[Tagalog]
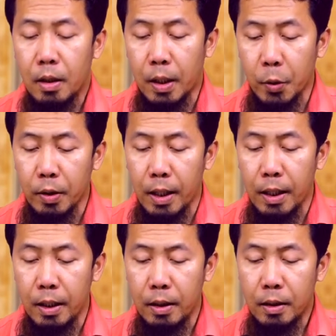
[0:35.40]
Ngayon
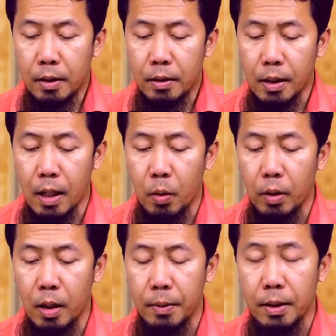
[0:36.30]
ay dadako
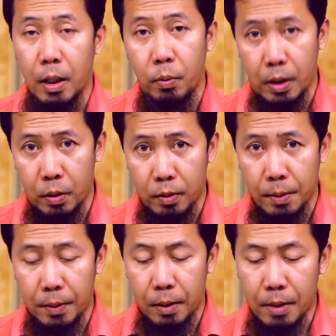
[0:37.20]
na naman tayo ngayon
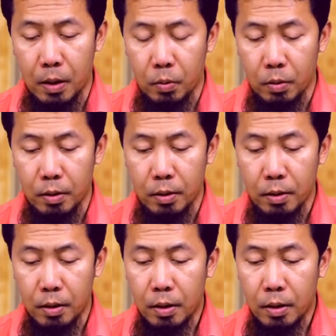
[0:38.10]
sa panibagong